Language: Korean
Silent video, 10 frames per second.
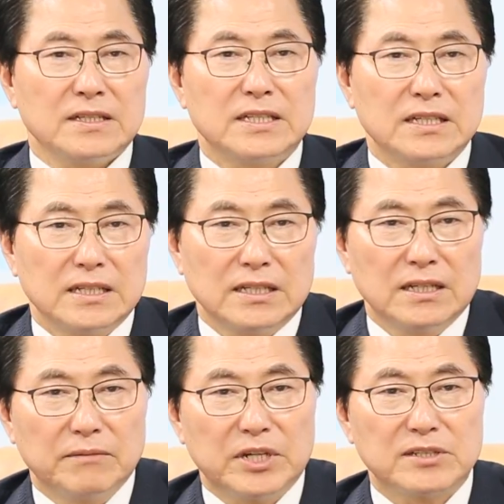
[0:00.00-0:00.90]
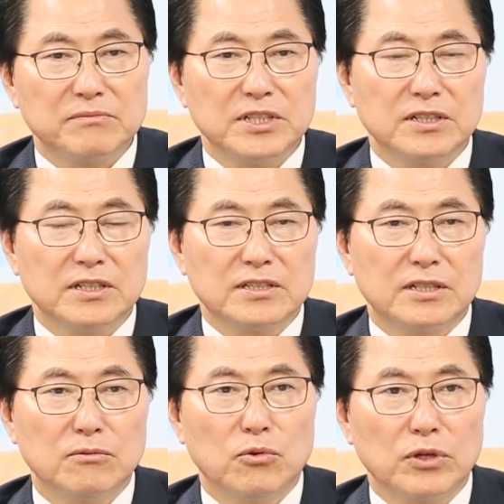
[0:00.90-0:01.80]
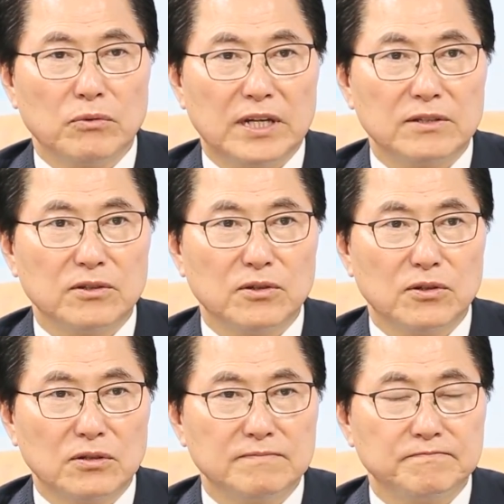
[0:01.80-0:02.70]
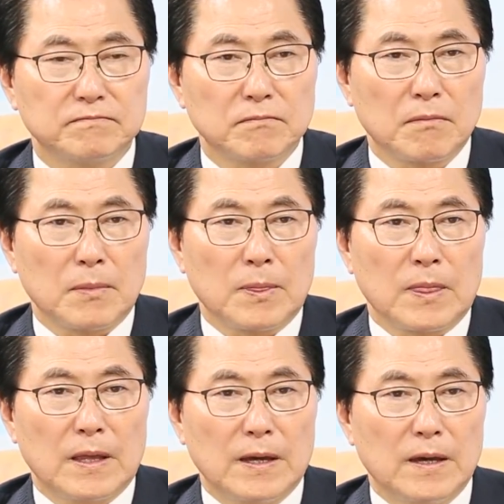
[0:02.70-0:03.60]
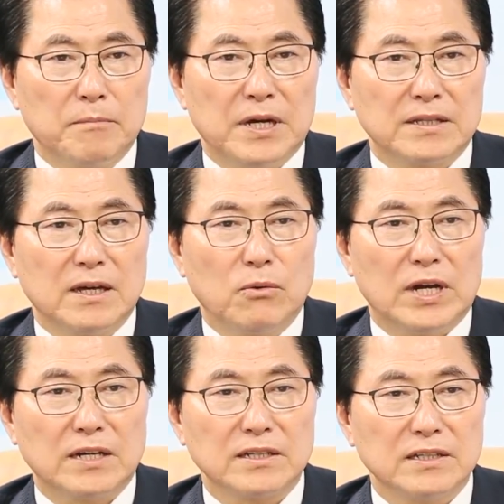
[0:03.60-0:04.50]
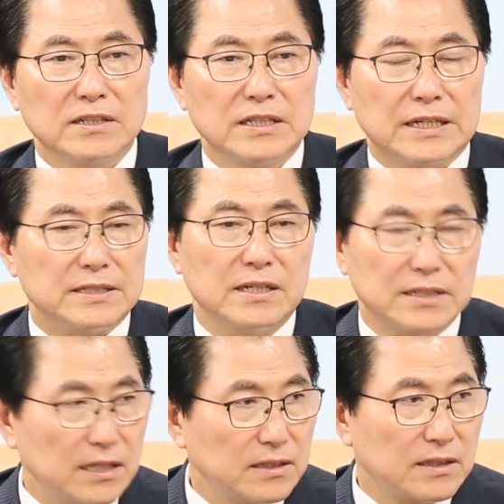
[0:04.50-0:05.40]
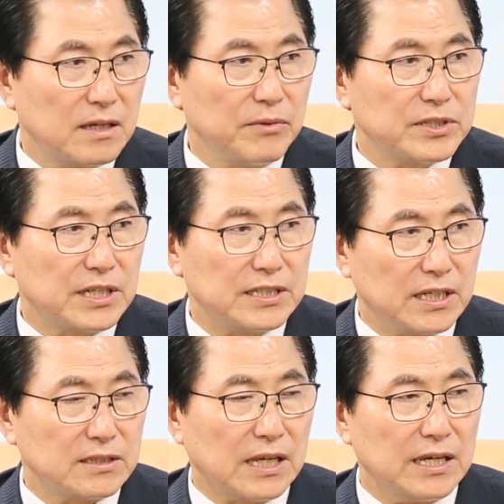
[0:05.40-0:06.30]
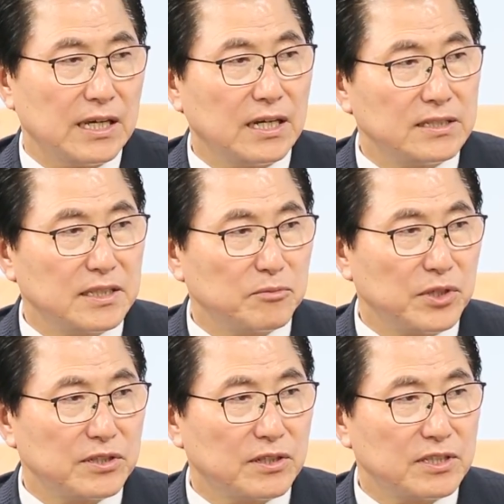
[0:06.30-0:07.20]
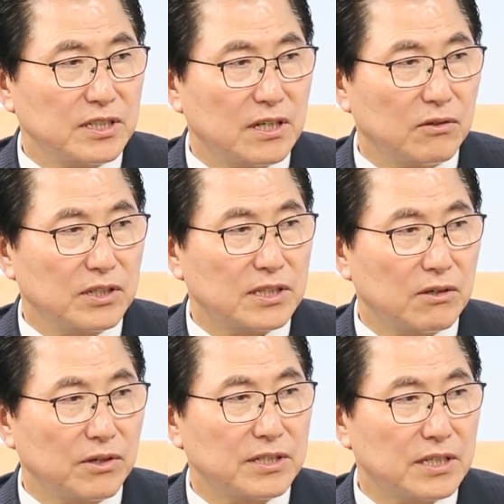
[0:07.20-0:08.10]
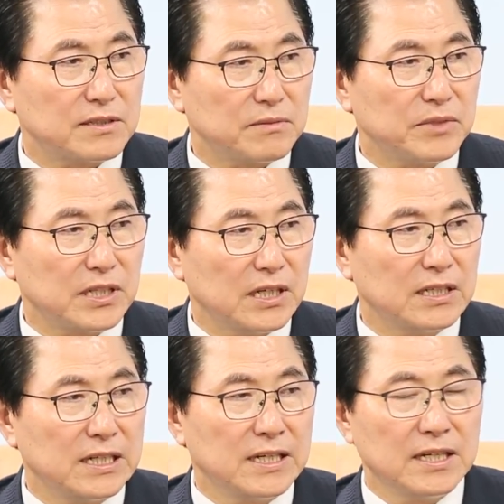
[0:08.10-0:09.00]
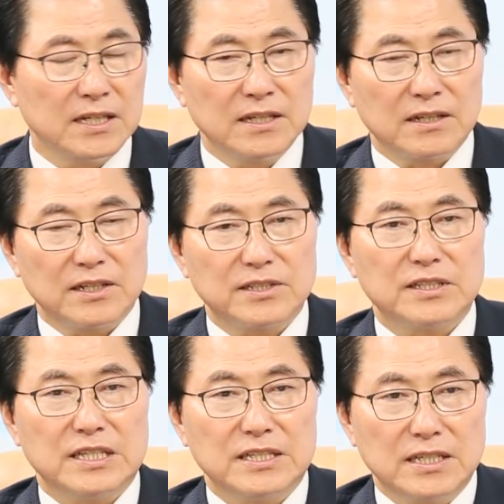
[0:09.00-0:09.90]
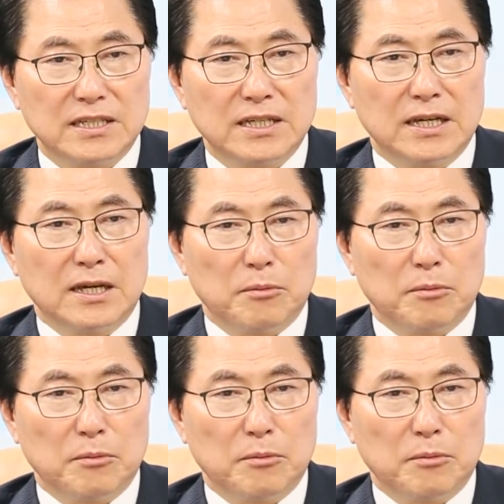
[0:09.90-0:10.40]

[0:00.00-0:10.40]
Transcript: 이제 말씀드린 것처럼 우리 완도는 어, 바다 환경이 가장 깨끗하면서 가장 다양한 생물이 서식하고 있다고 그랬지 않습니까? 그래서 이제